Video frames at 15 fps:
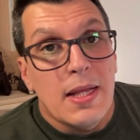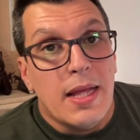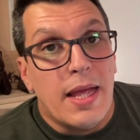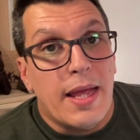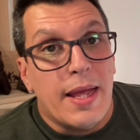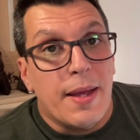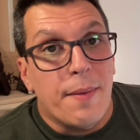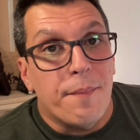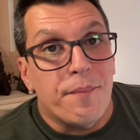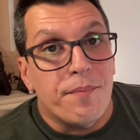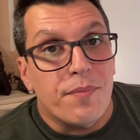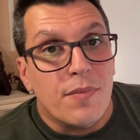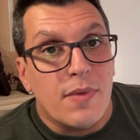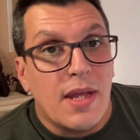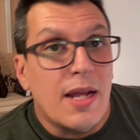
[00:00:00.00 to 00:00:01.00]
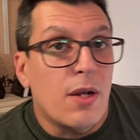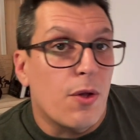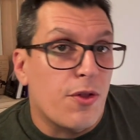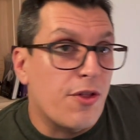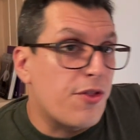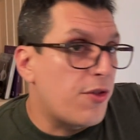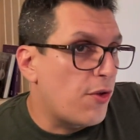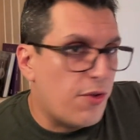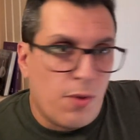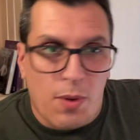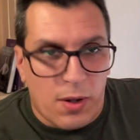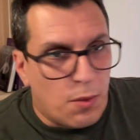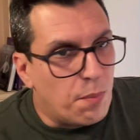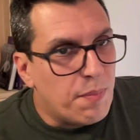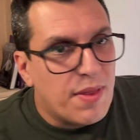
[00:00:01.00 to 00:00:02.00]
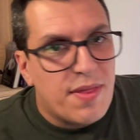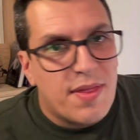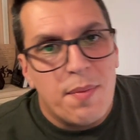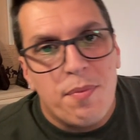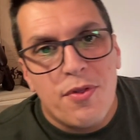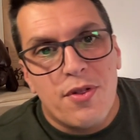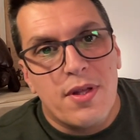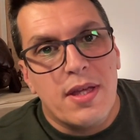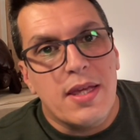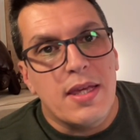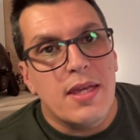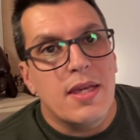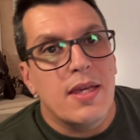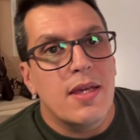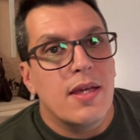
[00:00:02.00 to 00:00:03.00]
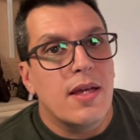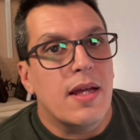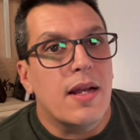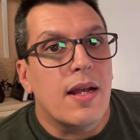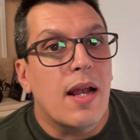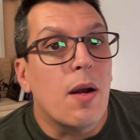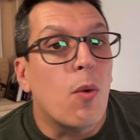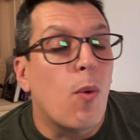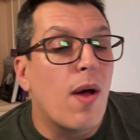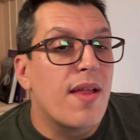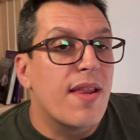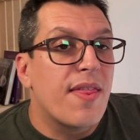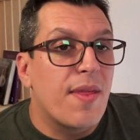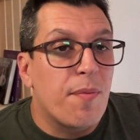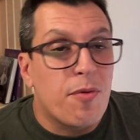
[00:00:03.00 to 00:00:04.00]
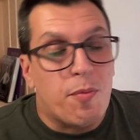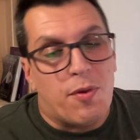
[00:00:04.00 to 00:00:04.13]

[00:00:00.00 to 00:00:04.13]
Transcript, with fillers: Em, en los isquios igual con bíceps y en el cuádriceps,